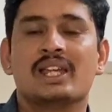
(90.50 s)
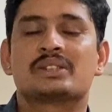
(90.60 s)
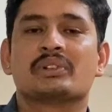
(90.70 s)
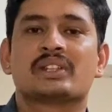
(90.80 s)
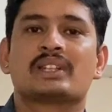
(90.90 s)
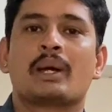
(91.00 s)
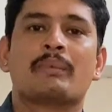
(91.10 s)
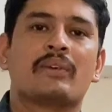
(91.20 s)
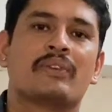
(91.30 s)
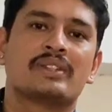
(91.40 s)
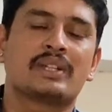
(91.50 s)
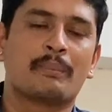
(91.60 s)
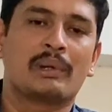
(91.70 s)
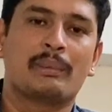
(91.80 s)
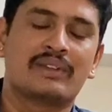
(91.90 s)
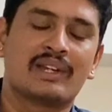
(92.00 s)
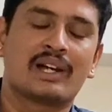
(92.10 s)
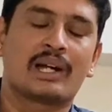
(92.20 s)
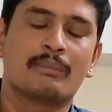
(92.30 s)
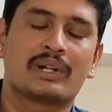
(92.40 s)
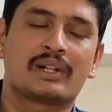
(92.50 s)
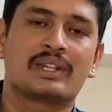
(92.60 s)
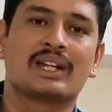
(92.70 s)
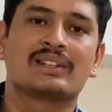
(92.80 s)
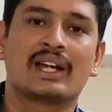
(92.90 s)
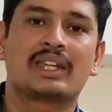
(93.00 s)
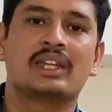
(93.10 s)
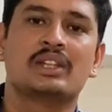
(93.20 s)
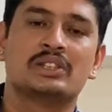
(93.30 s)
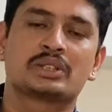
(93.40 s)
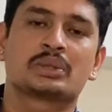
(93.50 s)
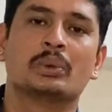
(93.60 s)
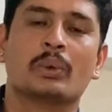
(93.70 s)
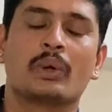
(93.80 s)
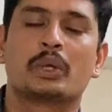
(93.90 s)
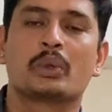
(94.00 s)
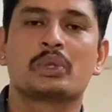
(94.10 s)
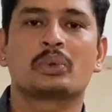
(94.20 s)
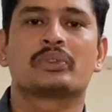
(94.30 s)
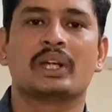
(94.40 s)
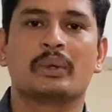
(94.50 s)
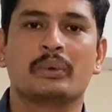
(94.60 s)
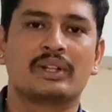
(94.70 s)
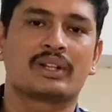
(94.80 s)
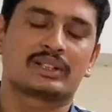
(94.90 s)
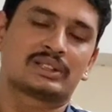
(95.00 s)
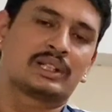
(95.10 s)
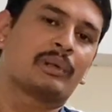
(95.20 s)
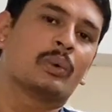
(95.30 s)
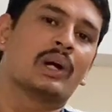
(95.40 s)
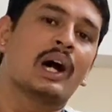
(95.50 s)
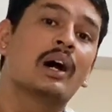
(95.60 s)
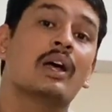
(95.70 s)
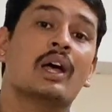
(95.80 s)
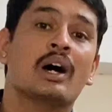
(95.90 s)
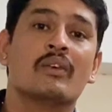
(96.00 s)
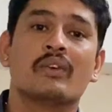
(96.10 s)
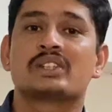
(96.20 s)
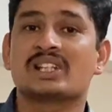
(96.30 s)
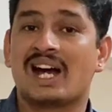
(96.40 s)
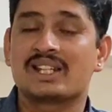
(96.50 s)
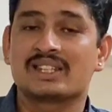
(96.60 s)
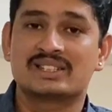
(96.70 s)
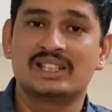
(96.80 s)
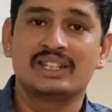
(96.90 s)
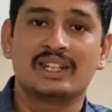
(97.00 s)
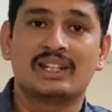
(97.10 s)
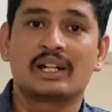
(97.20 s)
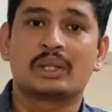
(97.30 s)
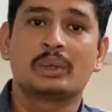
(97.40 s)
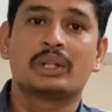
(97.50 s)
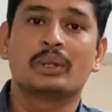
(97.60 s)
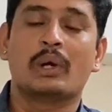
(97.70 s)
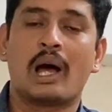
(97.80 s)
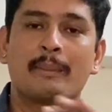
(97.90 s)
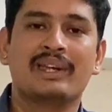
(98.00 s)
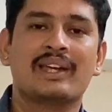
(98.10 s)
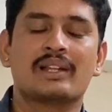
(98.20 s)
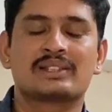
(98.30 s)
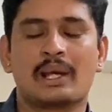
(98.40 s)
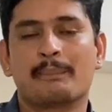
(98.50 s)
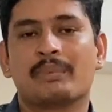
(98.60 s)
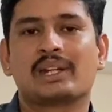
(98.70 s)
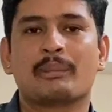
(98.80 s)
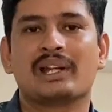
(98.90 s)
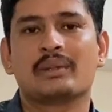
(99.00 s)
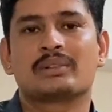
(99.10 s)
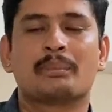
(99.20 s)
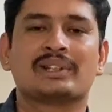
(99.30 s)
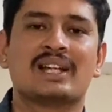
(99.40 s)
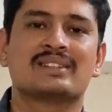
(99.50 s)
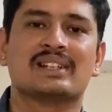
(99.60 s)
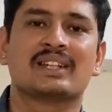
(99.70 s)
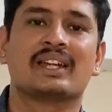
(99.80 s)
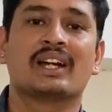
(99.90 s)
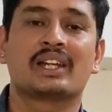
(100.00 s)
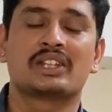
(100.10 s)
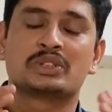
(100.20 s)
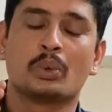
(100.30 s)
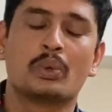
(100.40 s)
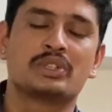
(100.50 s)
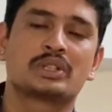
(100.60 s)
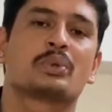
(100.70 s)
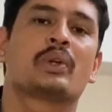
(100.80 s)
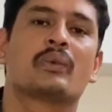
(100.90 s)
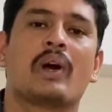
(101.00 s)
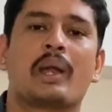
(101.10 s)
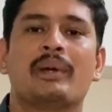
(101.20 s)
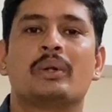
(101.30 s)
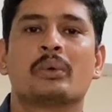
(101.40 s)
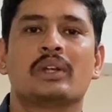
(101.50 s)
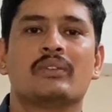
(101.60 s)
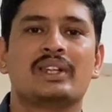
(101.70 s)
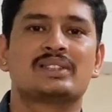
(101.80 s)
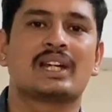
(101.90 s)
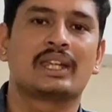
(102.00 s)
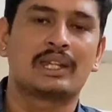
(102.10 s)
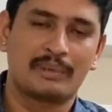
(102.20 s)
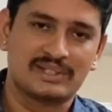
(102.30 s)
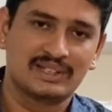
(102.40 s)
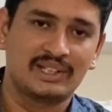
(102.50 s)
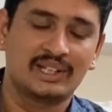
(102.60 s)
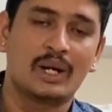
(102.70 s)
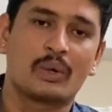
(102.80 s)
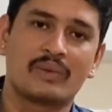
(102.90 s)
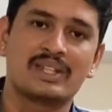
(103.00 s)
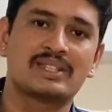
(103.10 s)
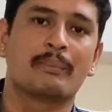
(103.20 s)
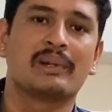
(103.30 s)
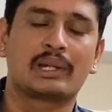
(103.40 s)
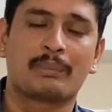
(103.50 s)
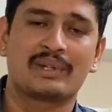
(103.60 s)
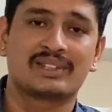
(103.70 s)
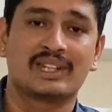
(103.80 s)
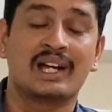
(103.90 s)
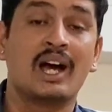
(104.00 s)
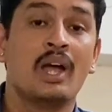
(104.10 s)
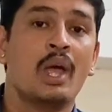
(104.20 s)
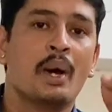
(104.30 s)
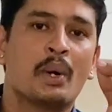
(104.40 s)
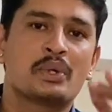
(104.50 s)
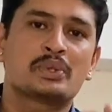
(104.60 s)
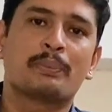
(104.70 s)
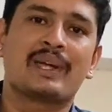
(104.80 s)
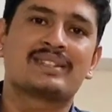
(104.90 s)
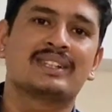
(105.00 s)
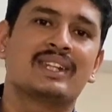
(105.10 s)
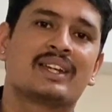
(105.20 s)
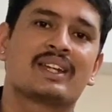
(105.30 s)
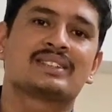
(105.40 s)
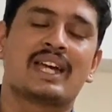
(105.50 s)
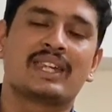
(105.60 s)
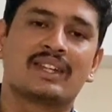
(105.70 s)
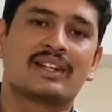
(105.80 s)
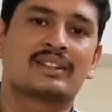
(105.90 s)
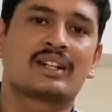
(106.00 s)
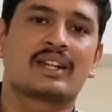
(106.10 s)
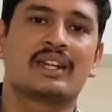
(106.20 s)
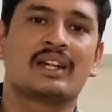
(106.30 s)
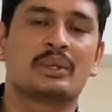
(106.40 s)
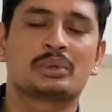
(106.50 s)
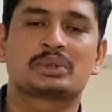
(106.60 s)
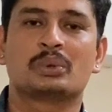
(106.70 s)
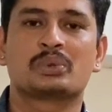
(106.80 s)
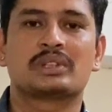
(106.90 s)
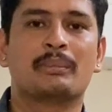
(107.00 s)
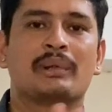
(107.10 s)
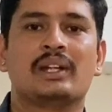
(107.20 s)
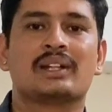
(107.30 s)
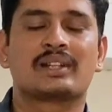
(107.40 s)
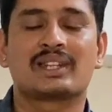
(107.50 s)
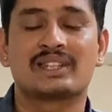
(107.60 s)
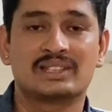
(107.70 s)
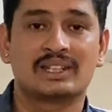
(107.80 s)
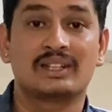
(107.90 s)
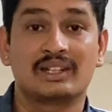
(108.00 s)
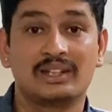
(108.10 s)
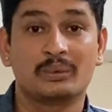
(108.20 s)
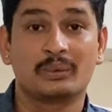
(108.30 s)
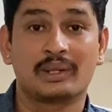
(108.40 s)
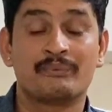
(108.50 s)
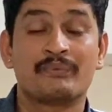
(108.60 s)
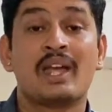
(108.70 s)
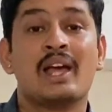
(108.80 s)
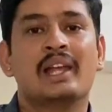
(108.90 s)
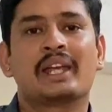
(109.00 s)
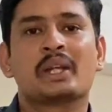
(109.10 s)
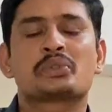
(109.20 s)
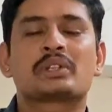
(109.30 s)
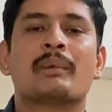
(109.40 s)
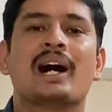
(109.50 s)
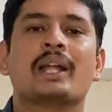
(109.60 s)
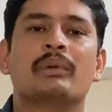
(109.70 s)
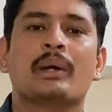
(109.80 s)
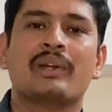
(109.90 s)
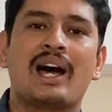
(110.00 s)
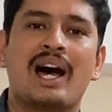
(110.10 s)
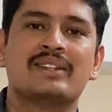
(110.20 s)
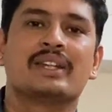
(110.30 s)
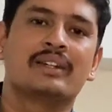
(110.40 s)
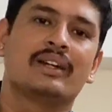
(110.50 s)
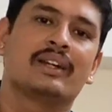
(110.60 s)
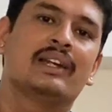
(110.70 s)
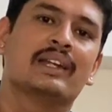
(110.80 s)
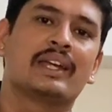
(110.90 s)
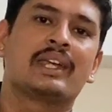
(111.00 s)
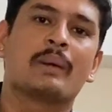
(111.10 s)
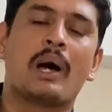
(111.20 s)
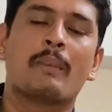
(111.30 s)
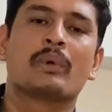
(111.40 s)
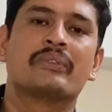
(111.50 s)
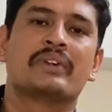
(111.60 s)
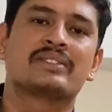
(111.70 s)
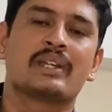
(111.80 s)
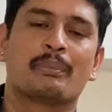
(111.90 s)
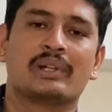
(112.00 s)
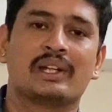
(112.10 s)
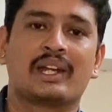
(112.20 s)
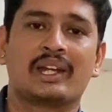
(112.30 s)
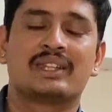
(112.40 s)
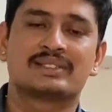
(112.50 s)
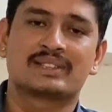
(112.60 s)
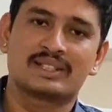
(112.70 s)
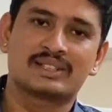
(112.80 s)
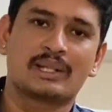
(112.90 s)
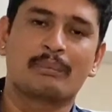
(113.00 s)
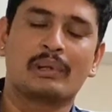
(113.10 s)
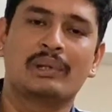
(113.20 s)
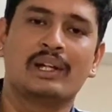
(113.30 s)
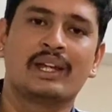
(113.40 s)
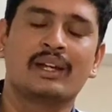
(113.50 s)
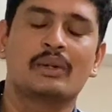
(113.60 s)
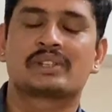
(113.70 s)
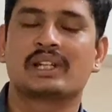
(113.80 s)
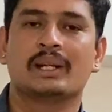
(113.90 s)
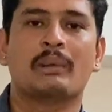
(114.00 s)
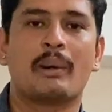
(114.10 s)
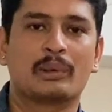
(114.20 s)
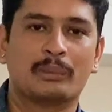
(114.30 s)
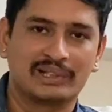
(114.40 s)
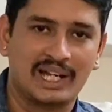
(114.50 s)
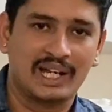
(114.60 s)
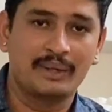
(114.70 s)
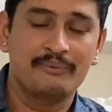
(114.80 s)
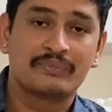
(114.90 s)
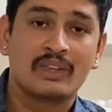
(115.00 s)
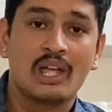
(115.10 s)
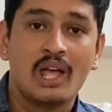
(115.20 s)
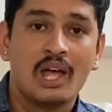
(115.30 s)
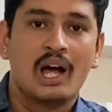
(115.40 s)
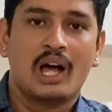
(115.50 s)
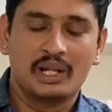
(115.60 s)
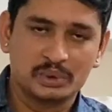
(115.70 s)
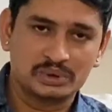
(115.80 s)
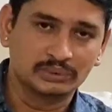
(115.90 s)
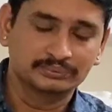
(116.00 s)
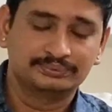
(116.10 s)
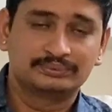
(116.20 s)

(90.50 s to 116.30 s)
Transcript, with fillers: इस वजह से हमने फ्री सैंपल भेजना कम कर दिया ताकि जिसको क्योंकि जो जेन्युन कस्टमर होगा वह चार्ज इसलिए देगा क्योंकि हमें सैंपल के माध्यम से पता चल जाएगा कि जो जिसको रिक्वायरमेंट होगी वही चाय के पैसे देगा और वही सैंपल के पैसे देगा और जो पैसे देकर चाय की कदर करेगा दोस्तों उससे बड़ी कदर किसी की नहीं होगी लेकिन उसके बाद भी हमने आज एक निर्णय लिया है कि हम आपको फ्री सैंपल दे रहे हैं किस तरह से सैंपल मिलेंगे इसके लिए हम आपको बता रहे हैं आ, दोस्तों